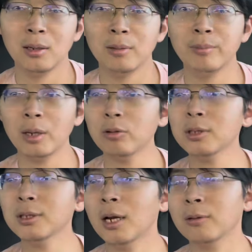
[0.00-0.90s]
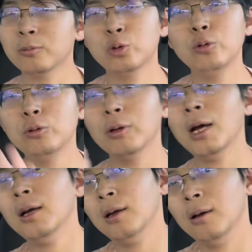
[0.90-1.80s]
美国市场拒绝
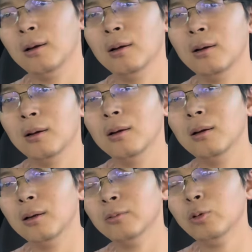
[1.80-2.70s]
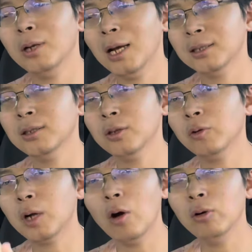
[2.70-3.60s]
他，对他征收
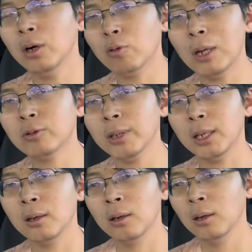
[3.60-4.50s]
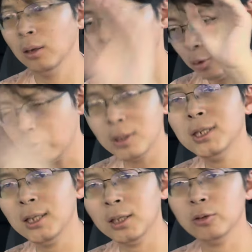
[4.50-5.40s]
高额关税，瞬
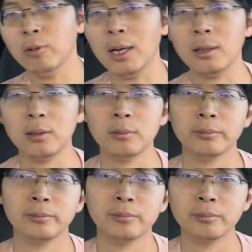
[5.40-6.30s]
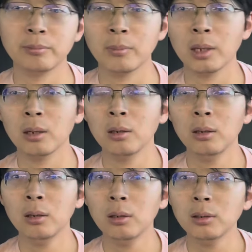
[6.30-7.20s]
间他就完了。
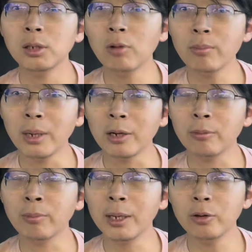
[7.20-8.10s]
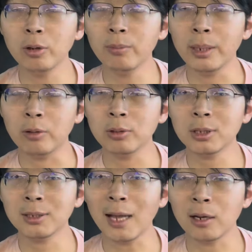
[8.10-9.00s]
因为美没有了美国这
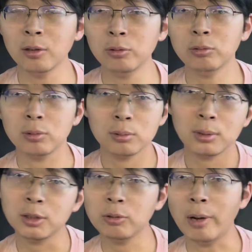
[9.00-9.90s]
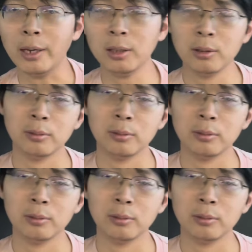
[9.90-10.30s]
个大客户，他就完了，